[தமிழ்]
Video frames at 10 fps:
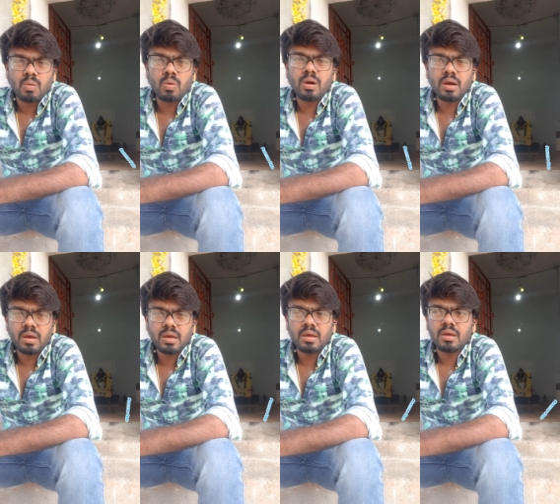
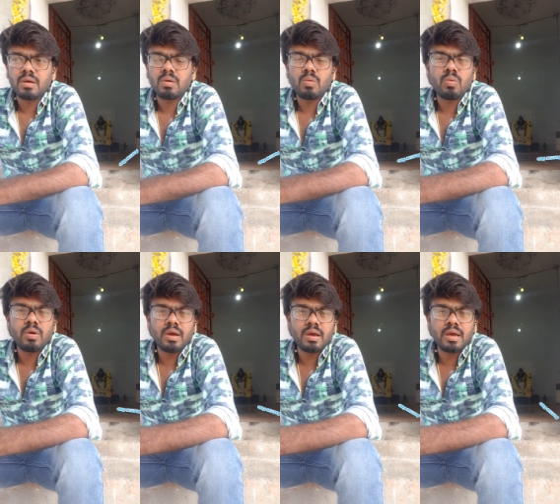உங்கள்
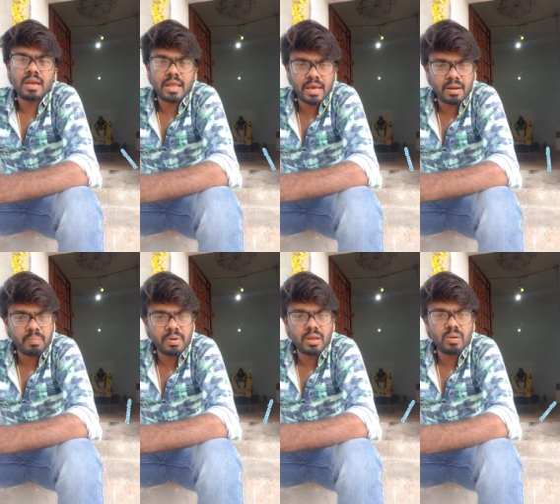உங்கள்
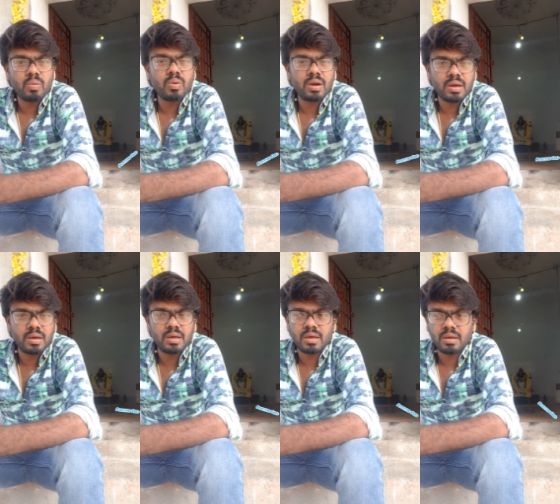நேரப்படி
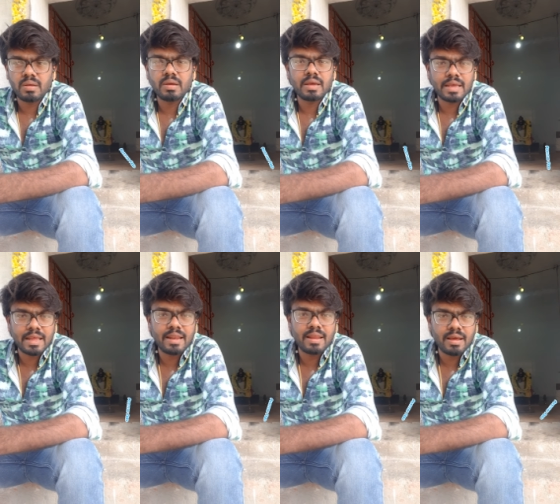உங்கள்
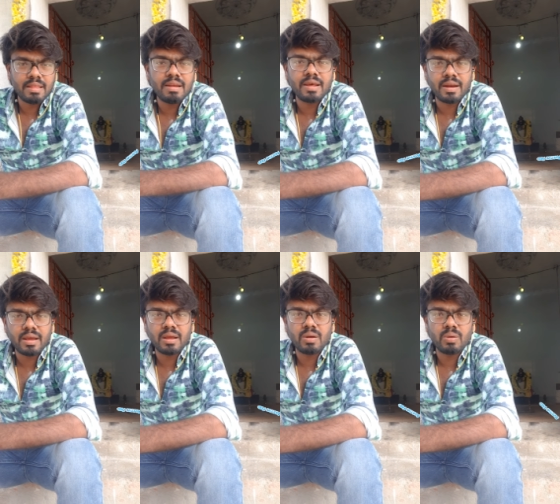என்ன இதில்
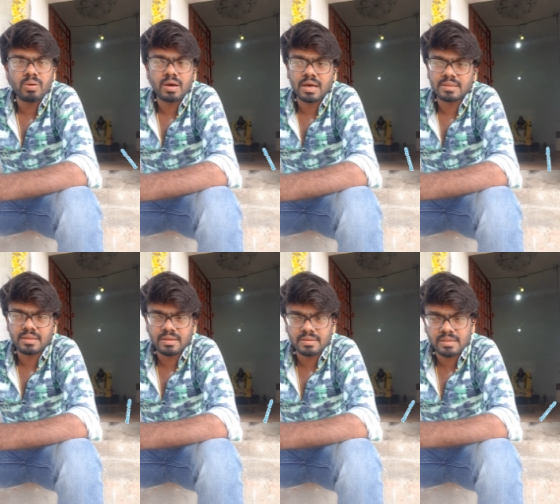இருக்கீங்களோ
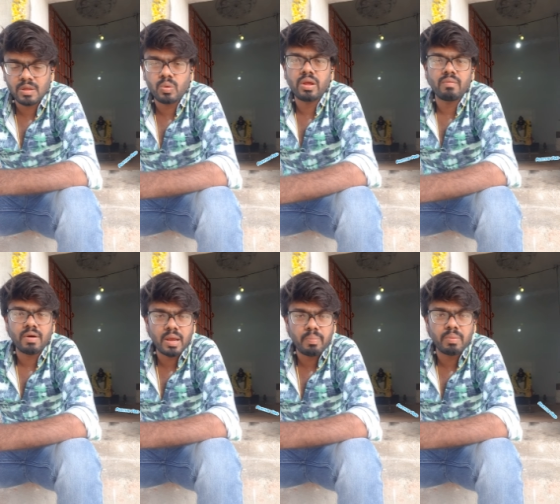அந்த இதுக்குரிய
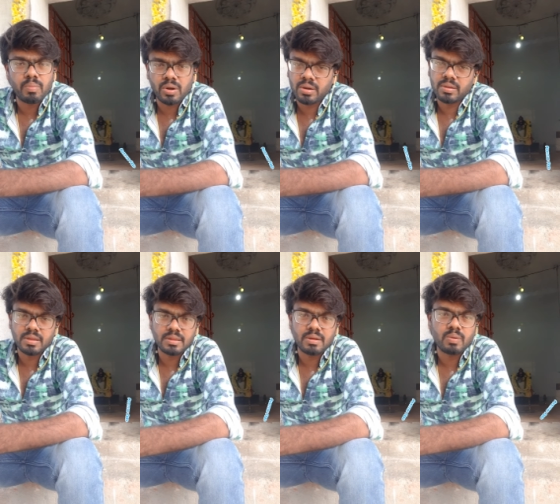வாய்ப்பை
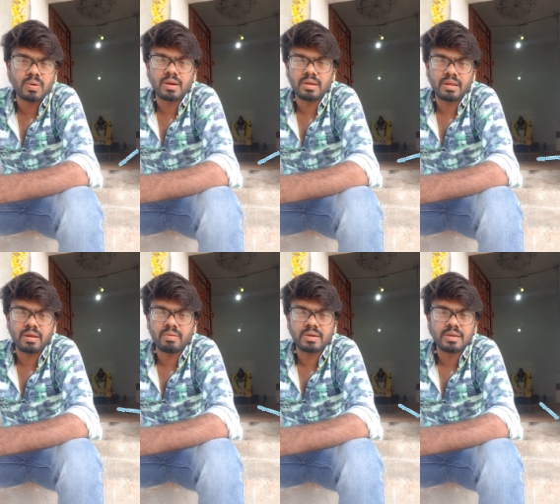மட்டும்தான் தருவார்
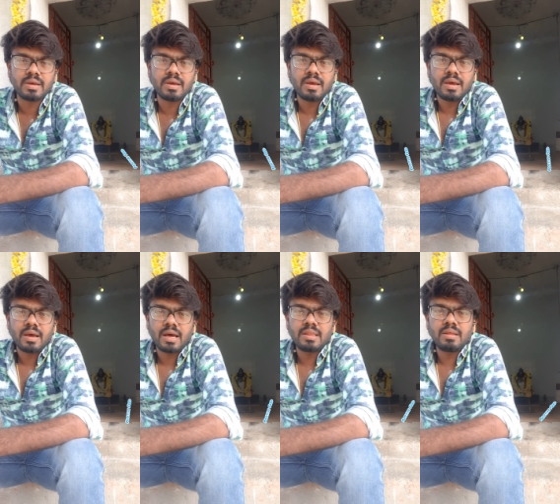இறைவன்
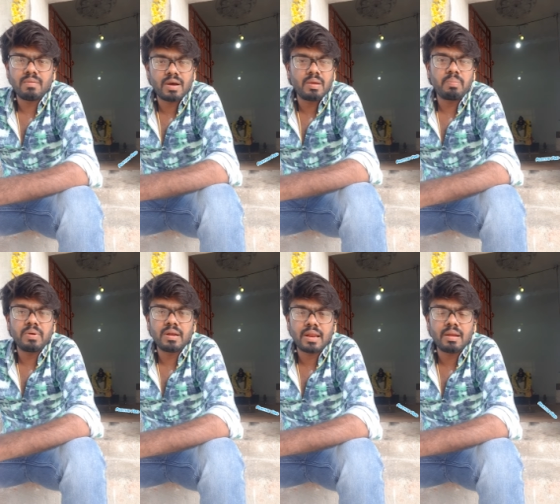அந்த வாய்ப்பு
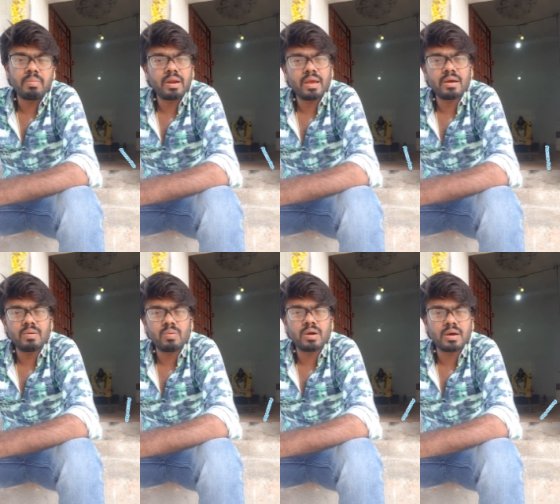நல்லபடியாக
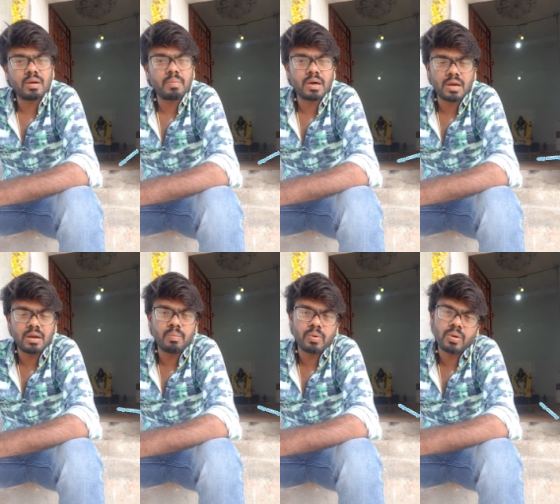உங்கள்
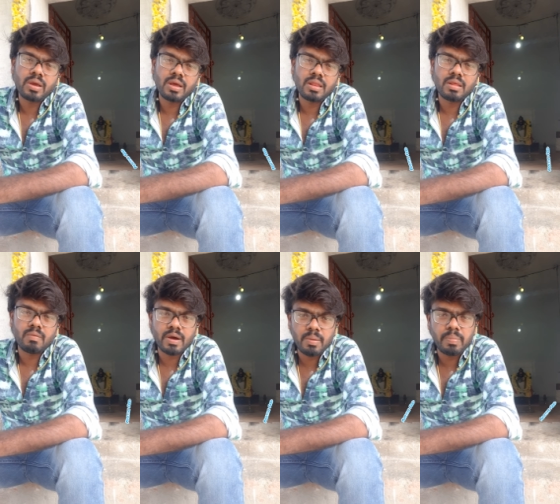கர்மாக்களை போக்கி அந்த
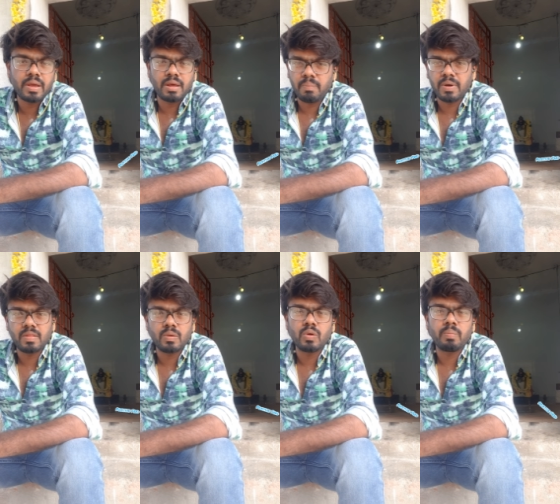வாய்ப்பை
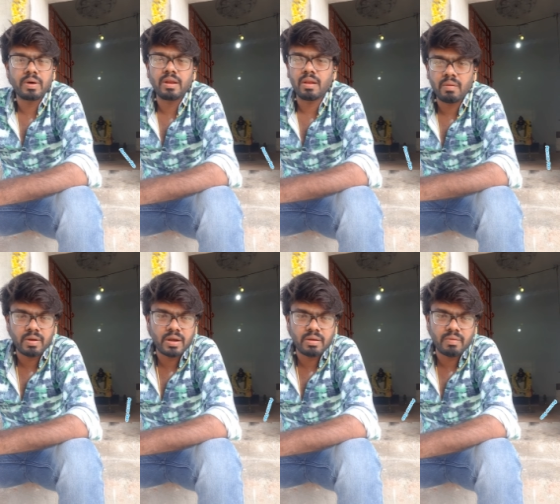ஏற்படுத்தி கொடுப்பார்
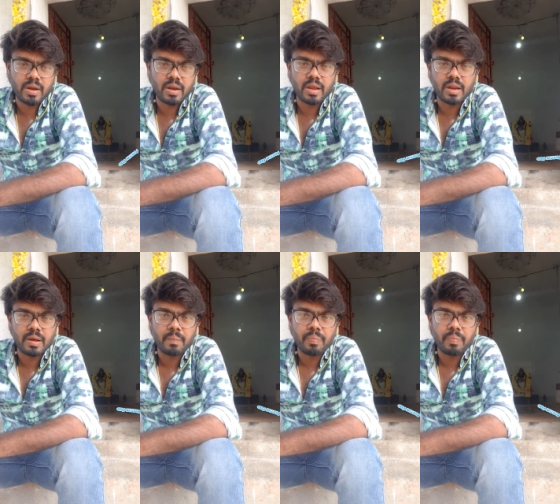இறைவன்கிட்ட வேணுனீங்கன்னா